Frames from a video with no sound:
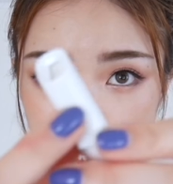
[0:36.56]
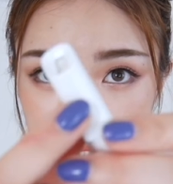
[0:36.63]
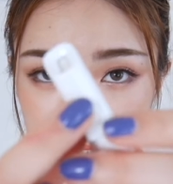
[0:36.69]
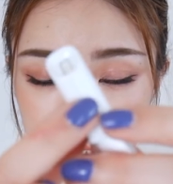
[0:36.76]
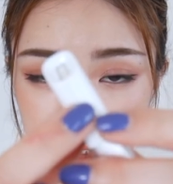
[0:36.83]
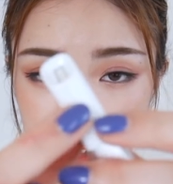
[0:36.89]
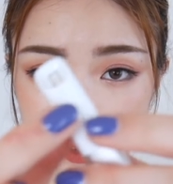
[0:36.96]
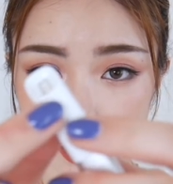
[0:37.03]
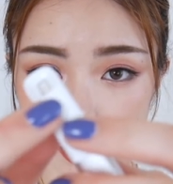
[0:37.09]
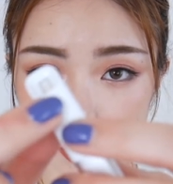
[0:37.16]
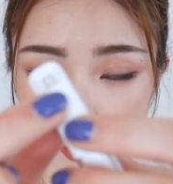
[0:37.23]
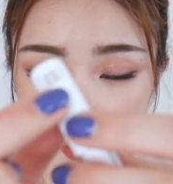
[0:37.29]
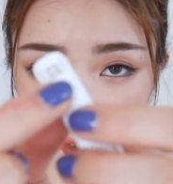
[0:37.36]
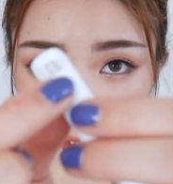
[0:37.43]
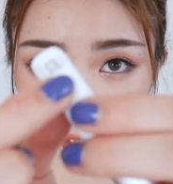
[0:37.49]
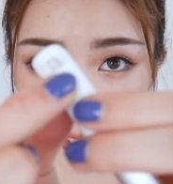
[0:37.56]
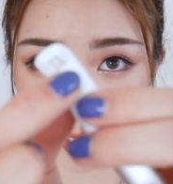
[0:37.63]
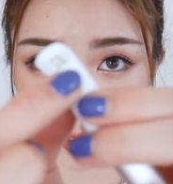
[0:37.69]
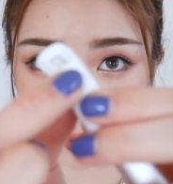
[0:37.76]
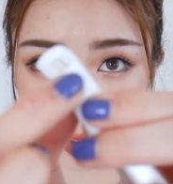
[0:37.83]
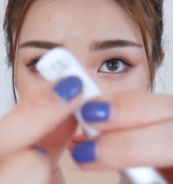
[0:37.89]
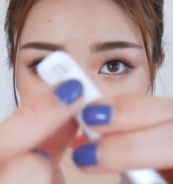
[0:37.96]
它这里呢有一个
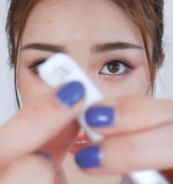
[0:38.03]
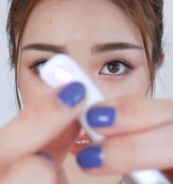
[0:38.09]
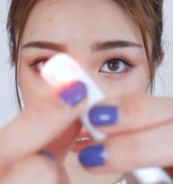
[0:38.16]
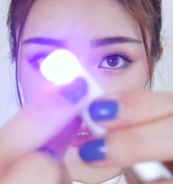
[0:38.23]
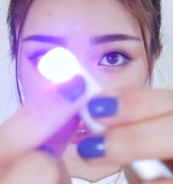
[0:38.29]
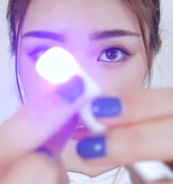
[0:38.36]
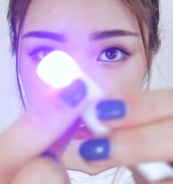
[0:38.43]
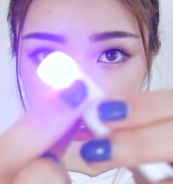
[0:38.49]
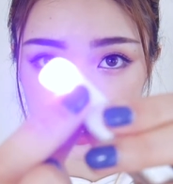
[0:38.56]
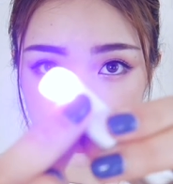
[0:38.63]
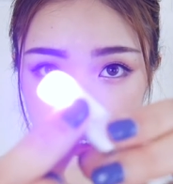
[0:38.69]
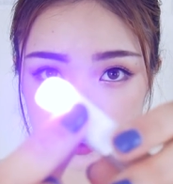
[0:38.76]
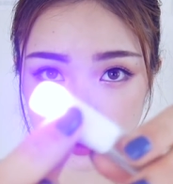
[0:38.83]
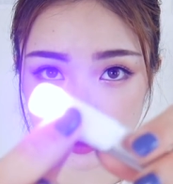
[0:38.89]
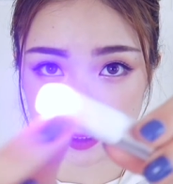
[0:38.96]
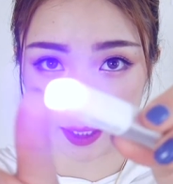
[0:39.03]
开关嘛。 然后你